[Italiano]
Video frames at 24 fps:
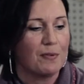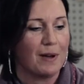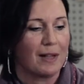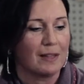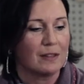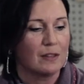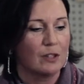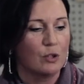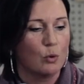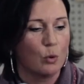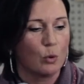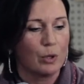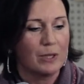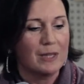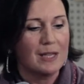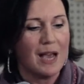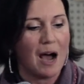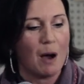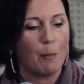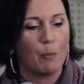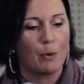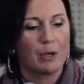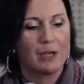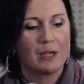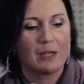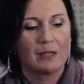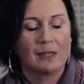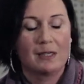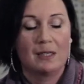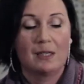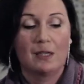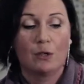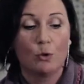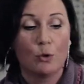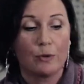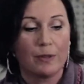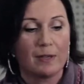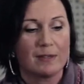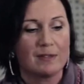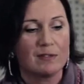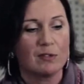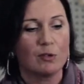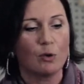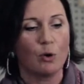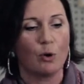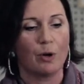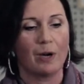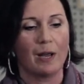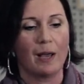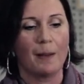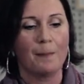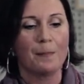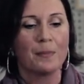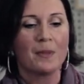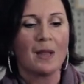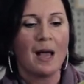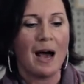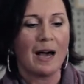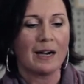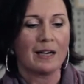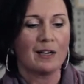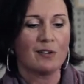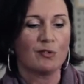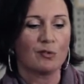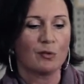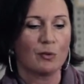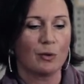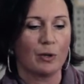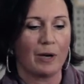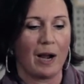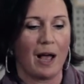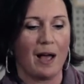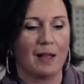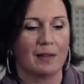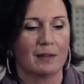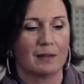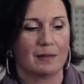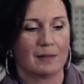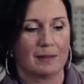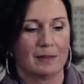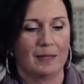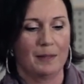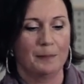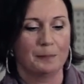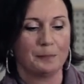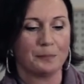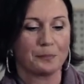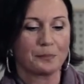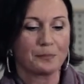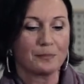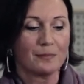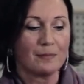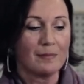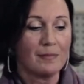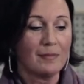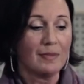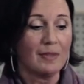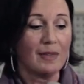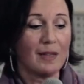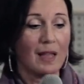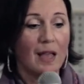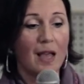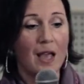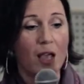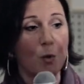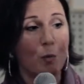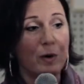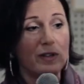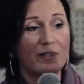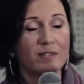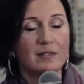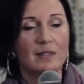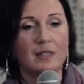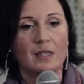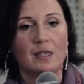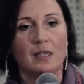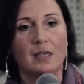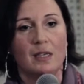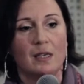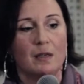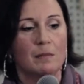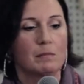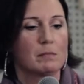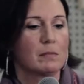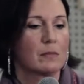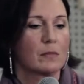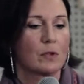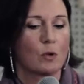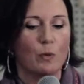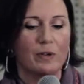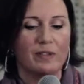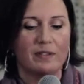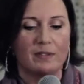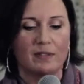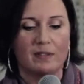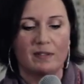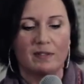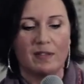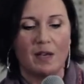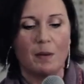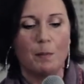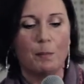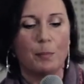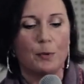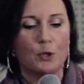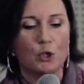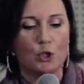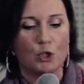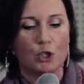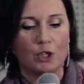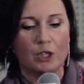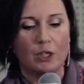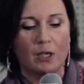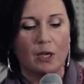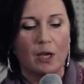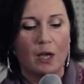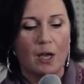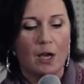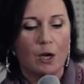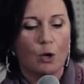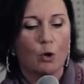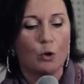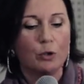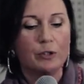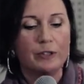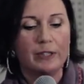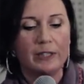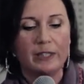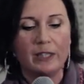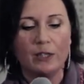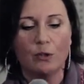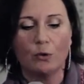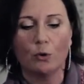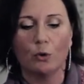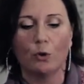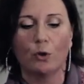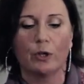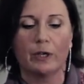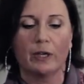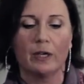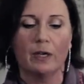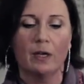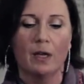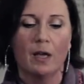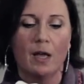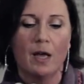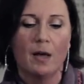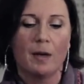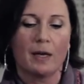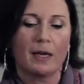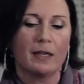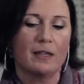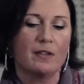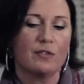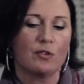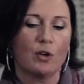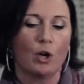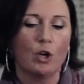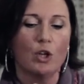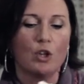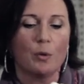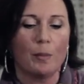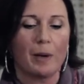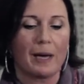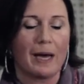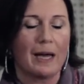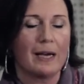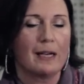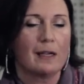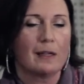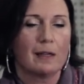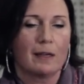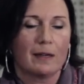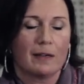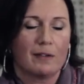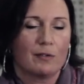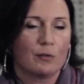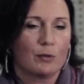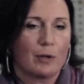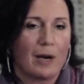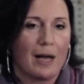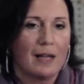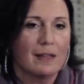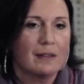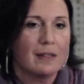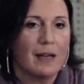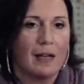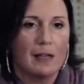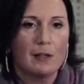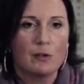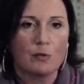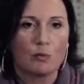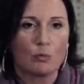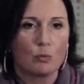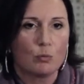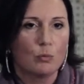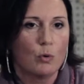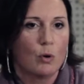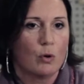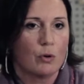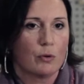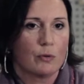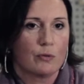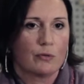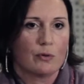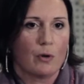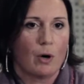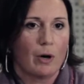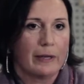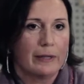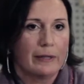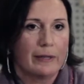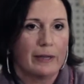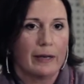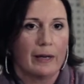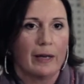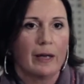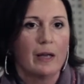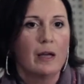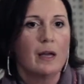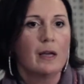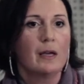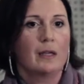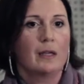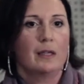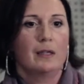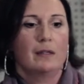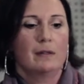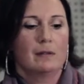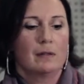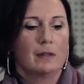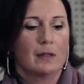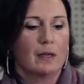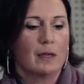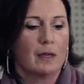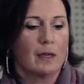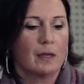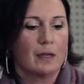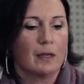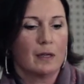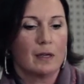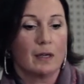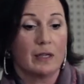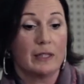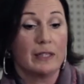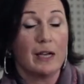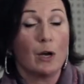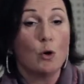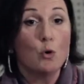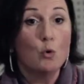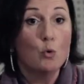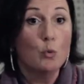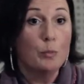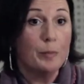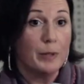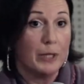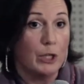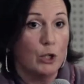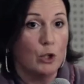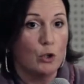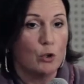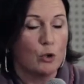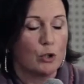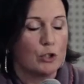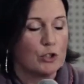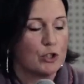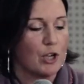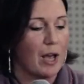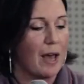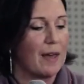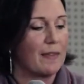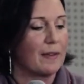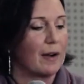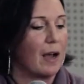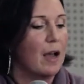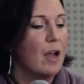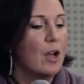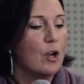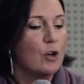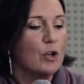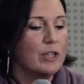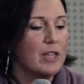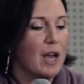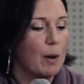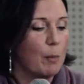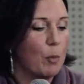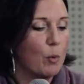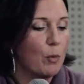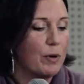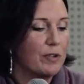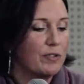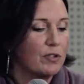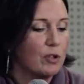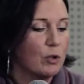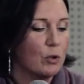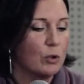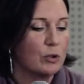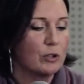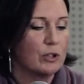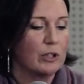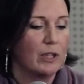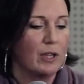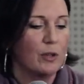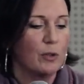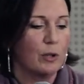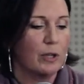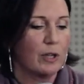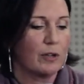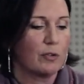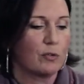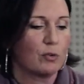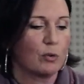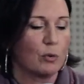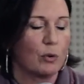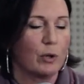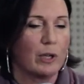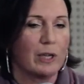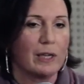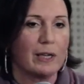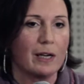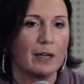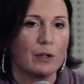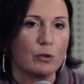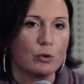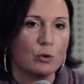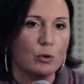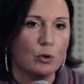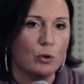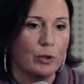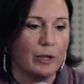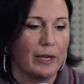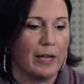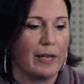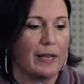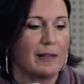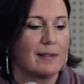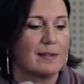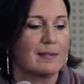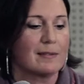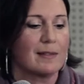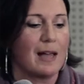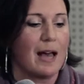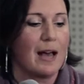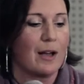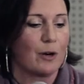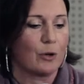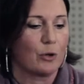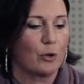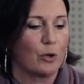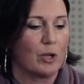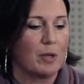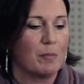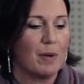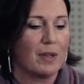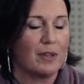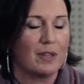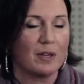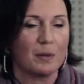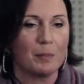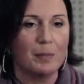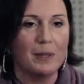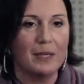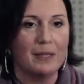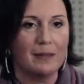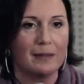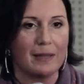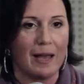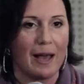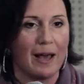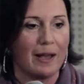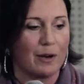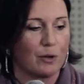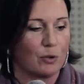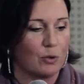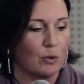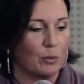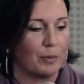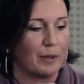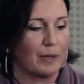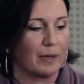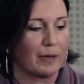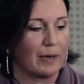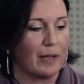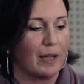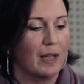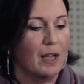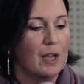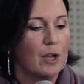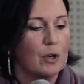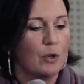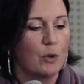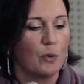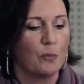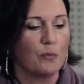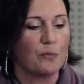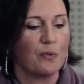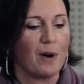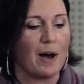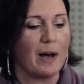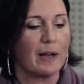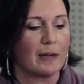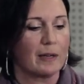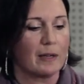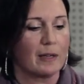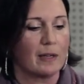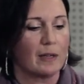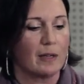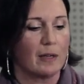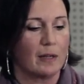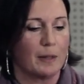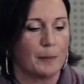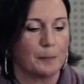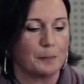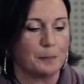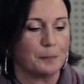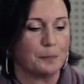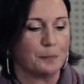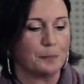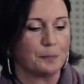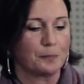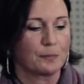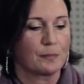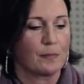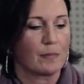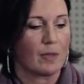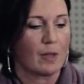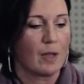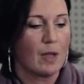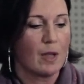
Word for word: infatti noi diamo in, in dotazione al ristorante eh, questi, mh, mm, questi, semplici contenitori, che di solito magari il ristorante ha il suo, non so, in, in, eh, in, alluminio, eccetera, noi diamo questi contenitori che sono in cartone esterno, in Maderby interno per non far... Mh, ehm,